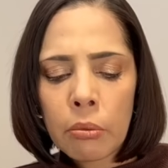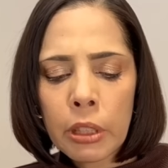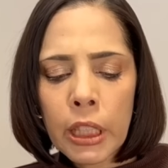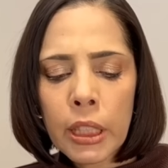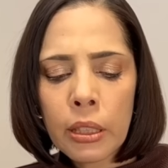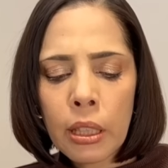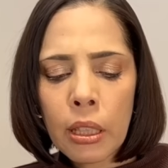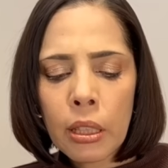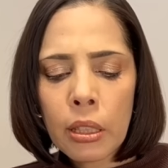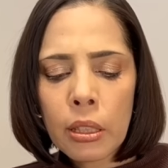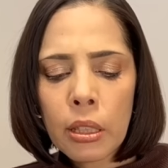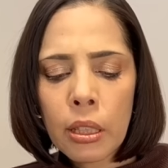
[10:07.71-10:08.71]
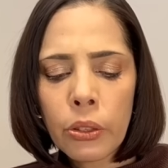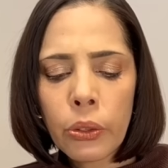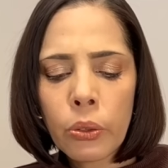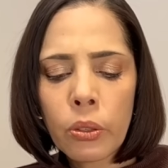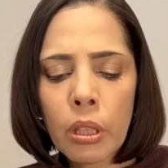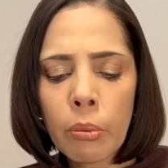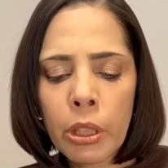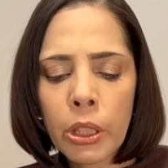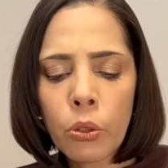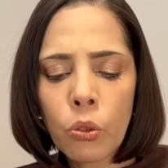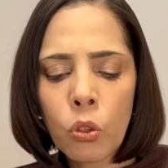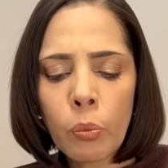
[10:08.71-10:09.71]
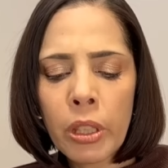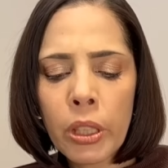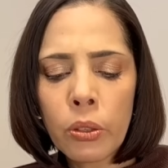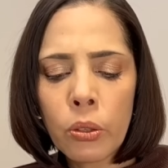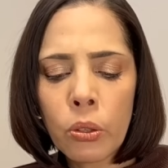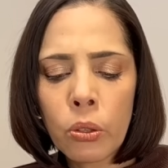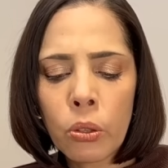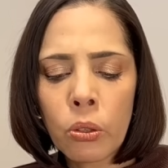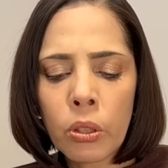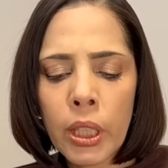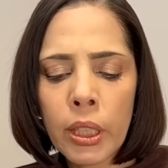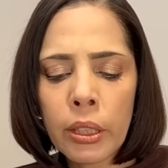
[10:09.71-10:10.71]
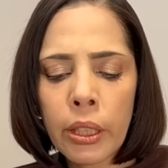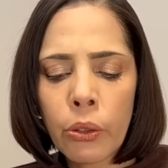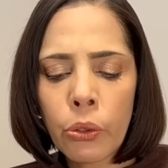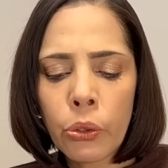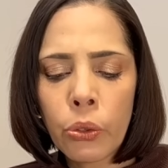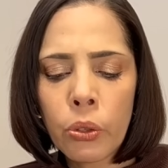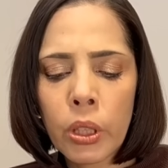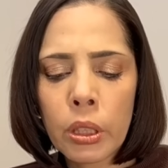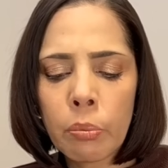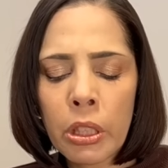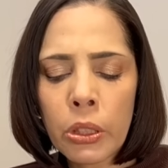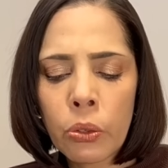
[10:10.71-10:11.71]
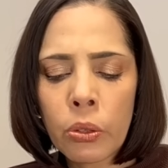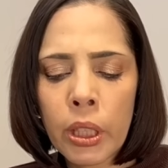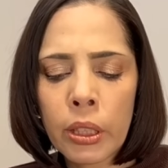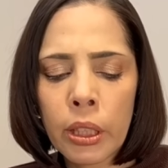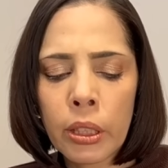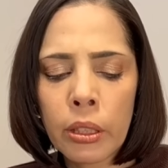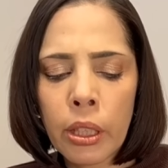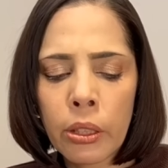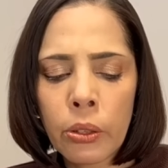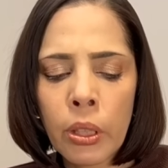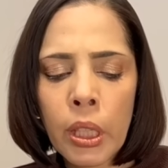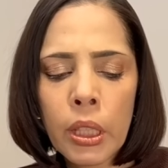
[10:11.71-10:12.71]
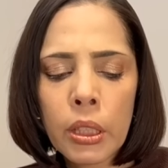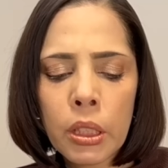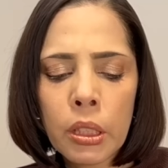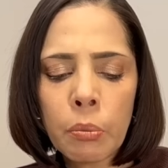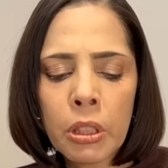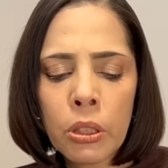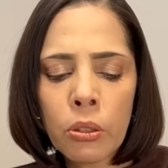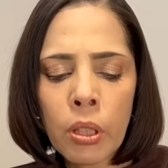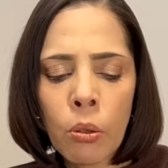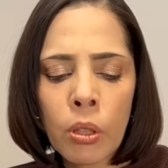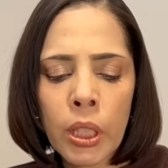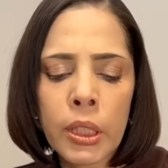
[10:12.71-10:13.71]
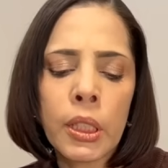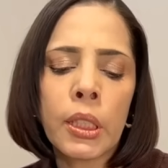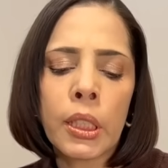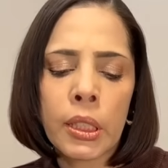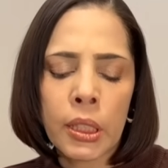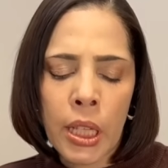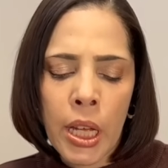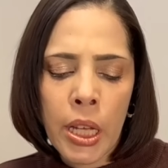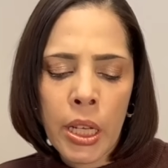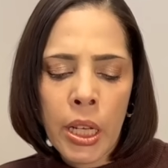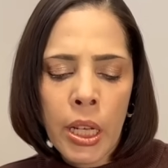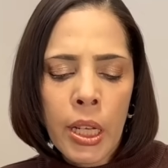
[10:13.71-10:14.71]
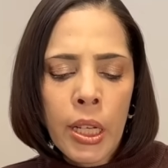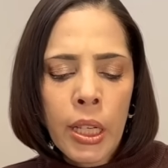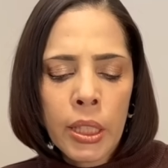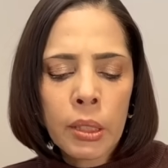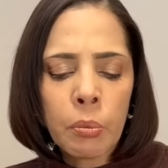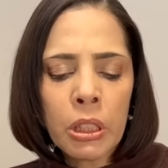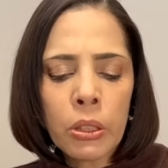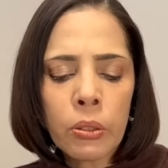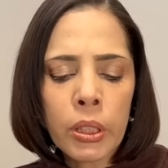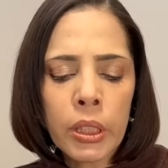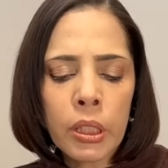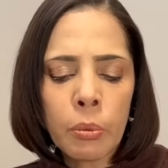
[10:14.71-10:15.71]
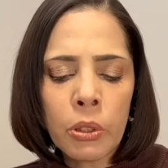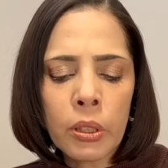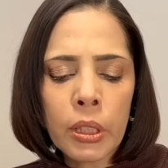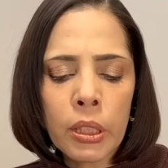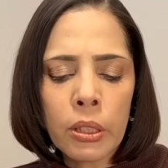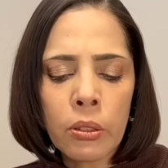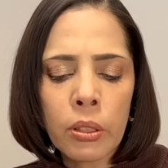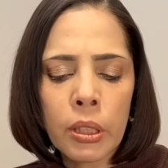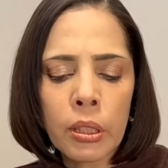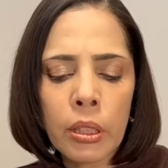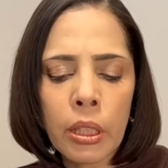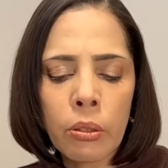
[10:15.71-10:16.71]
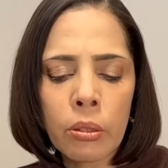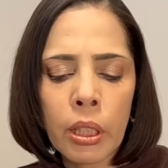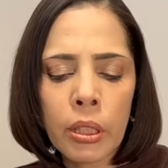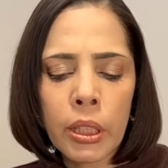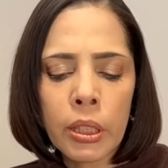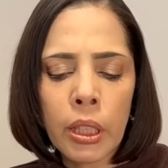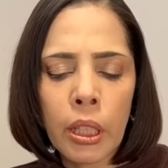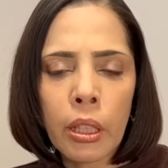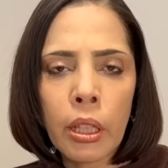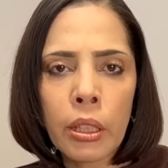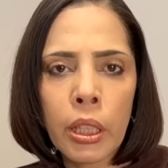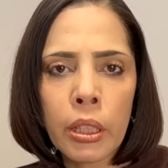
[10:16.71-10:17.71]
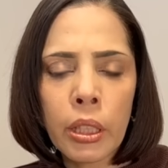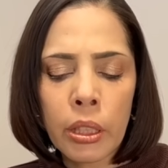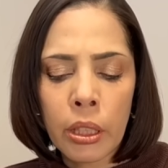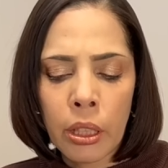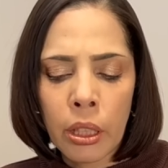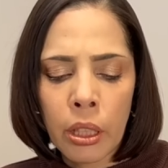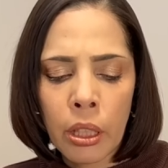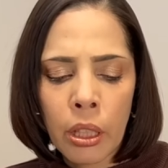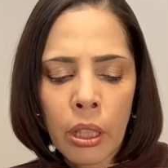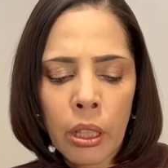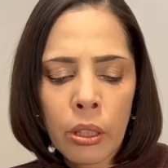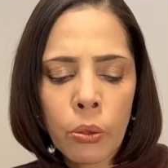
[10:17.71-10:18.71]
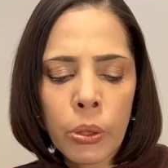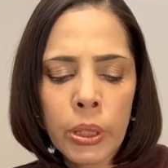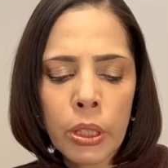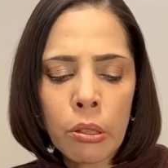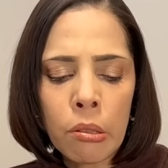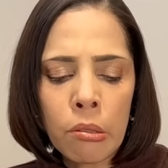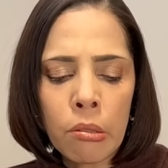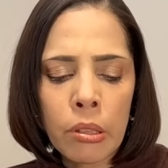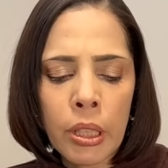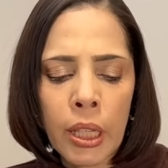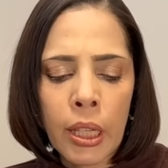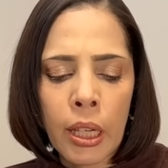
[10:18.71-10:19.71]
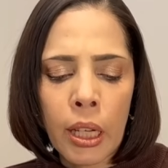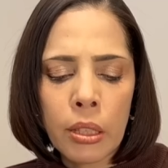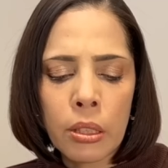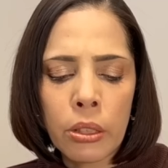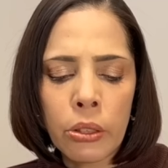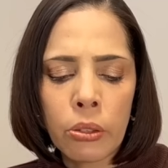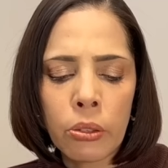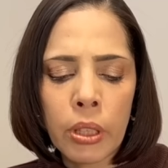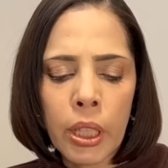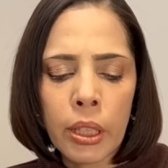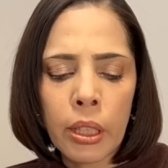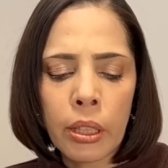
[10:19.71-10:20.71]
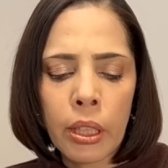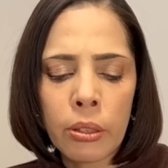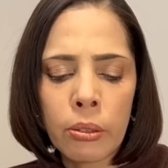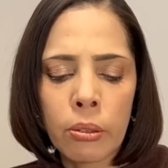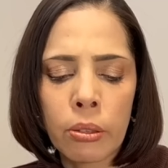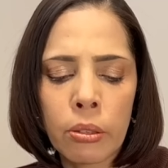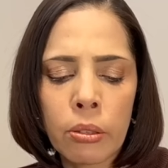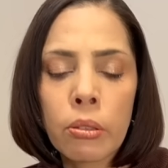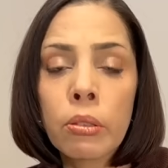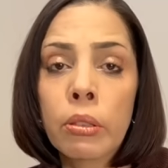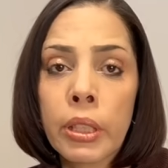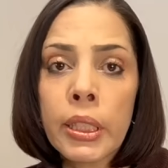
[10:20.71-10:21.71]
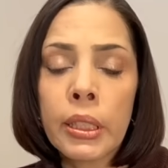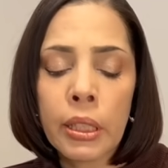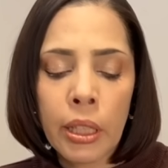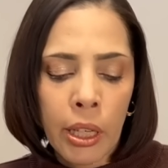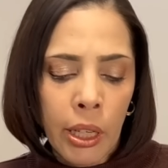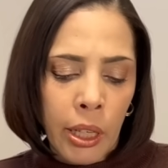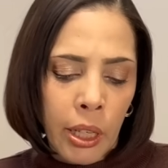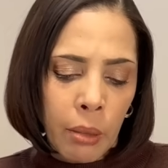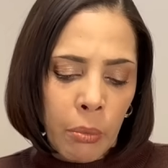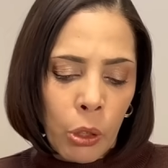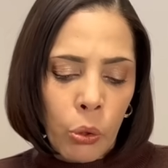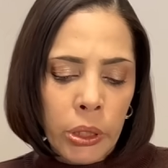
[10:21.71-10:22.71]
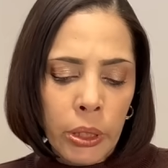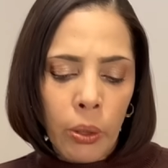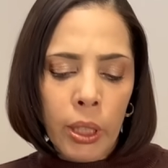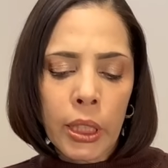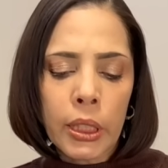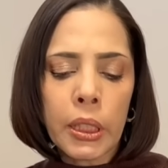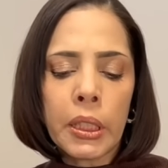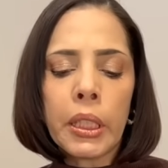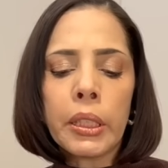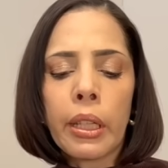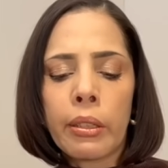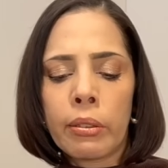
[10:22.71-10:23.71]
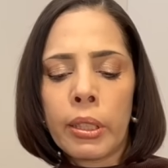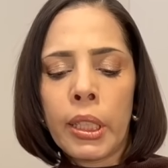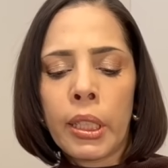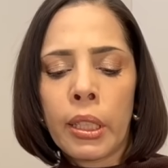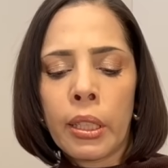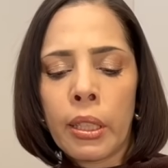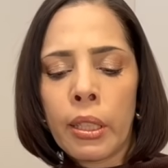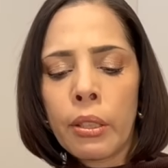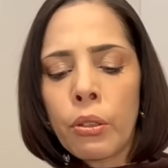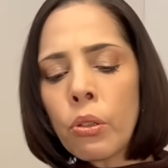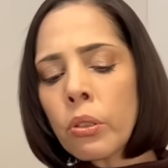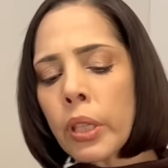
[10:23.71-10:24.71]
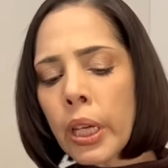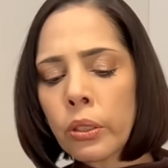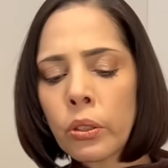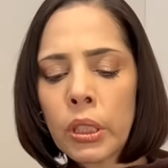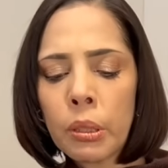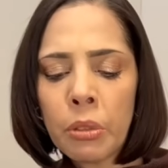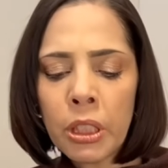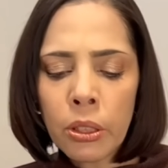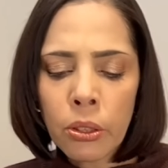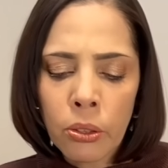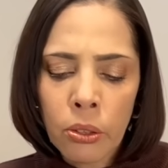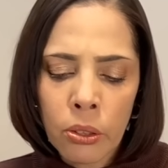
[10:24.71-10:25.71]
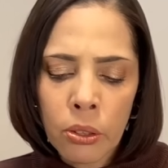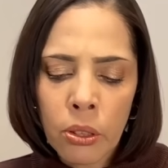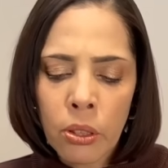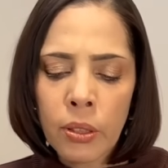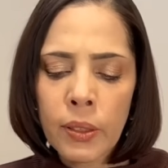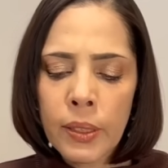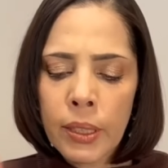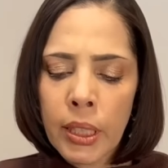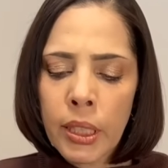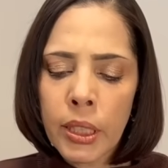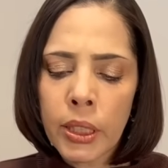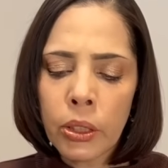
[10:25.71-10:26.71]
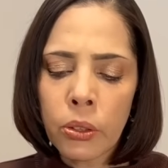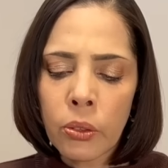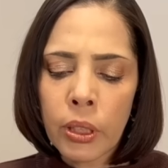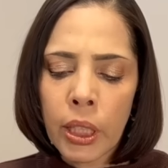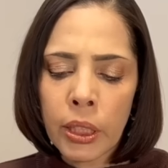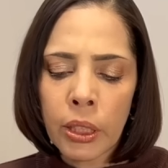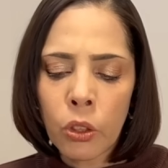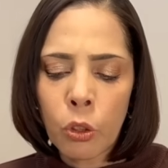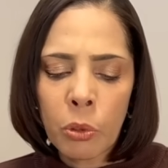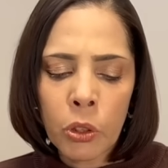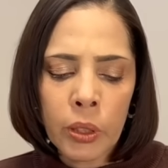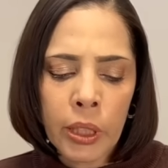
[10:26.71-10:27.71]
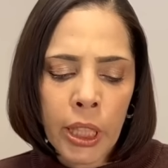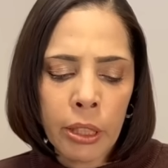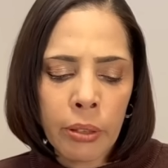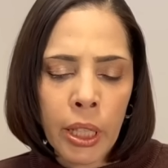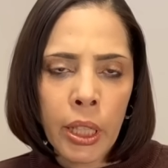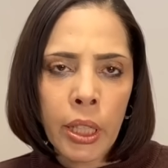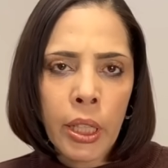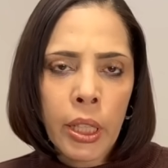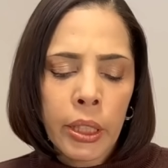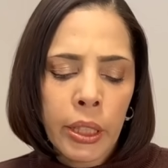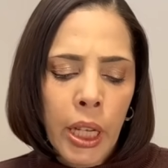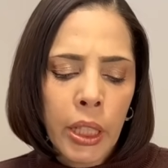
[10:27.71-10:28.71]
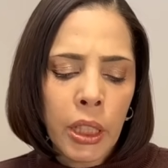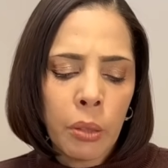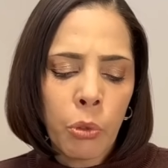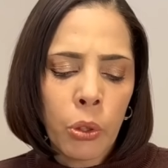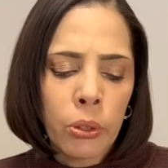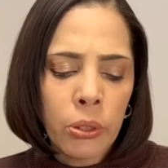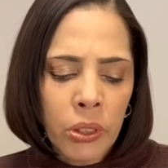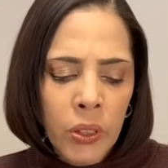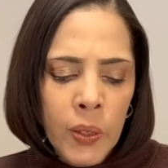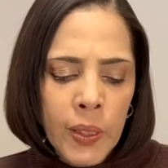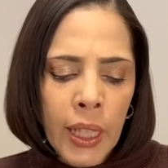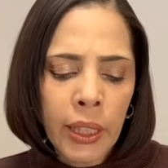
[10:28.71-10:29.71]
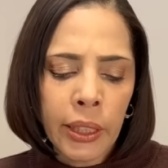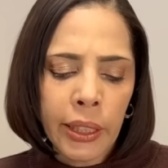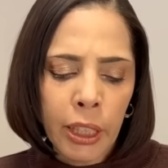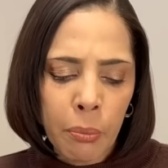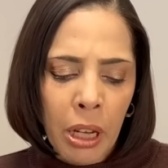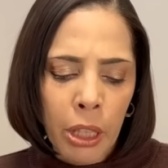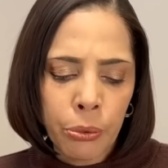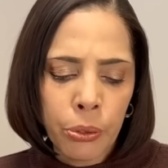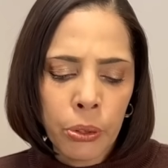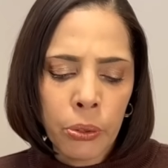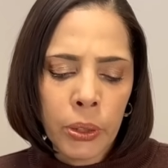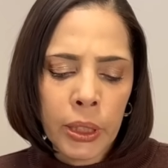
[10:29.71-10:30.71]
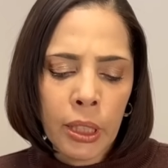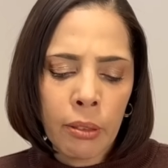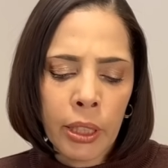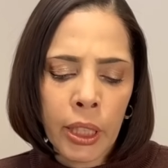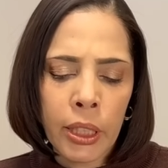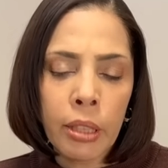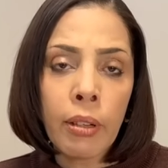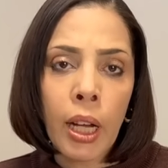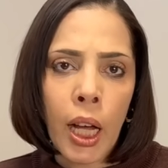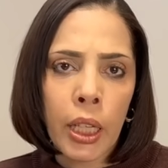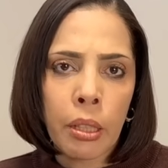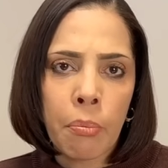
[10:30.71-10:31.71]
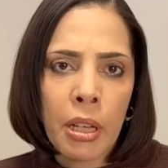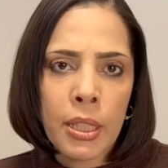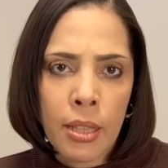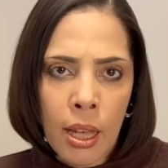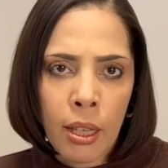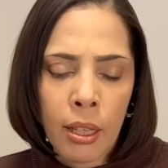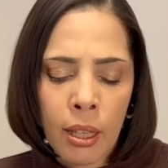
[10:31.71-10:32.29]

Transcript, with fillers: まあ、大体選挙のために公明党との関係を強化しましょうなんて言っている自民党がおかしいんですね。自民党が自分たちの姿勢を正していかない限り、こうして外から圧力がかかるということです。まあ、こうしてお話ししてきたように、今回の自民党の政治と金の問題は何も偶然今浮上したわけではありません。